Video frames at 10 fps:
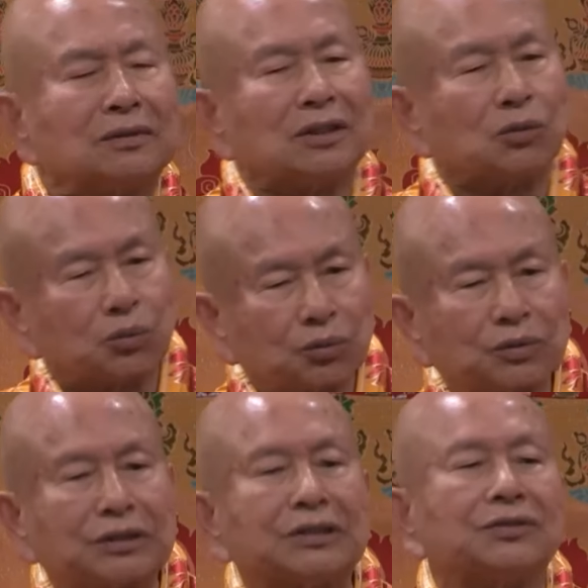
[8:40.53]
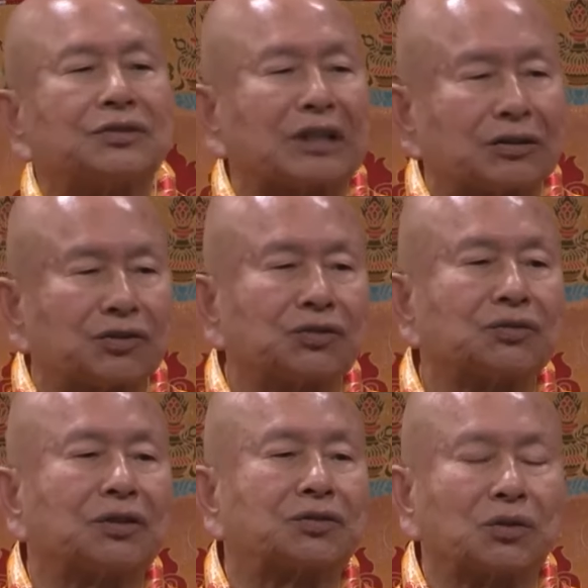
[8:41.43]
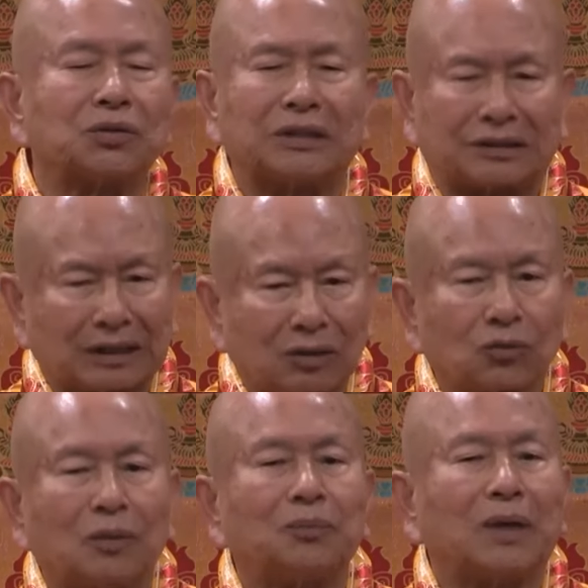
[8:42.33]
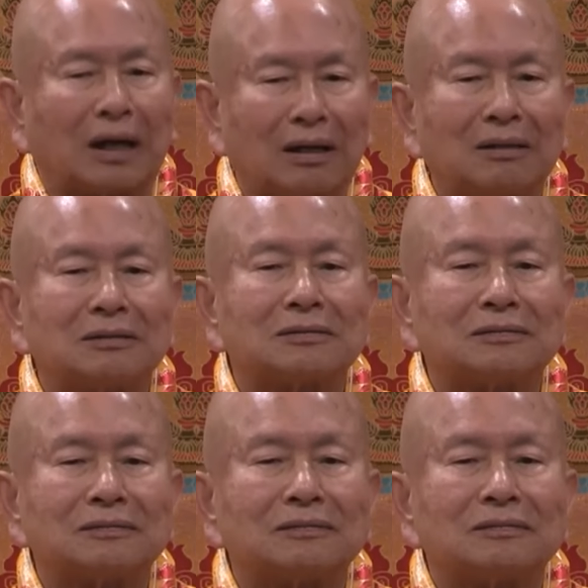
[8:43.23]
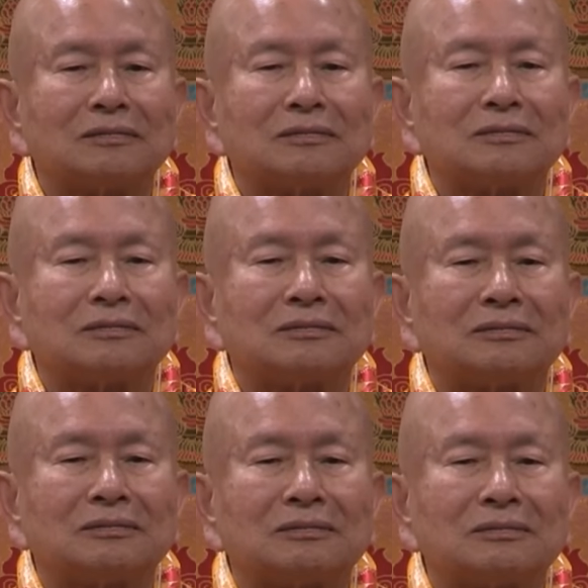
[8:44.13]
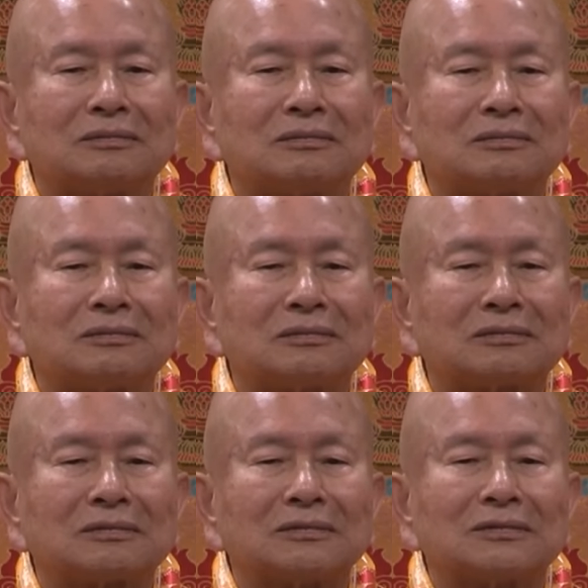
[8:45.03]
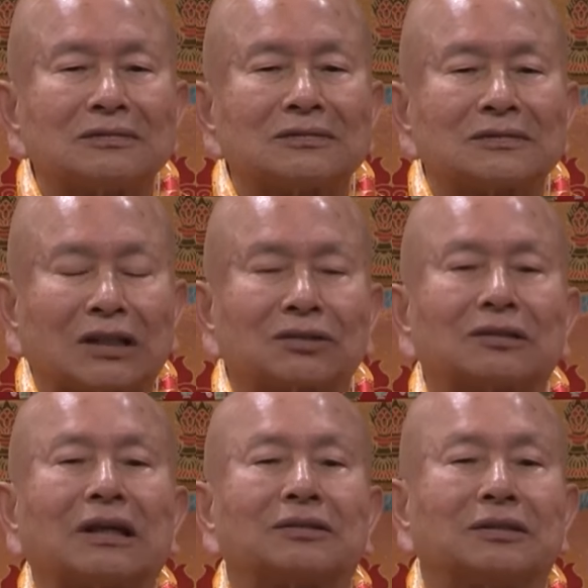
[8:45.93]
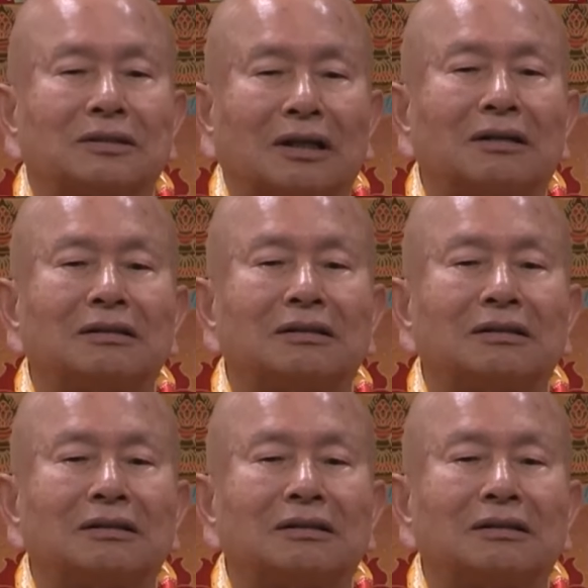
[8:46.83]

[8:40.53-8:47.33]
你父亲在世的时候也当官吧？呃，医生，他是 doctor 啊。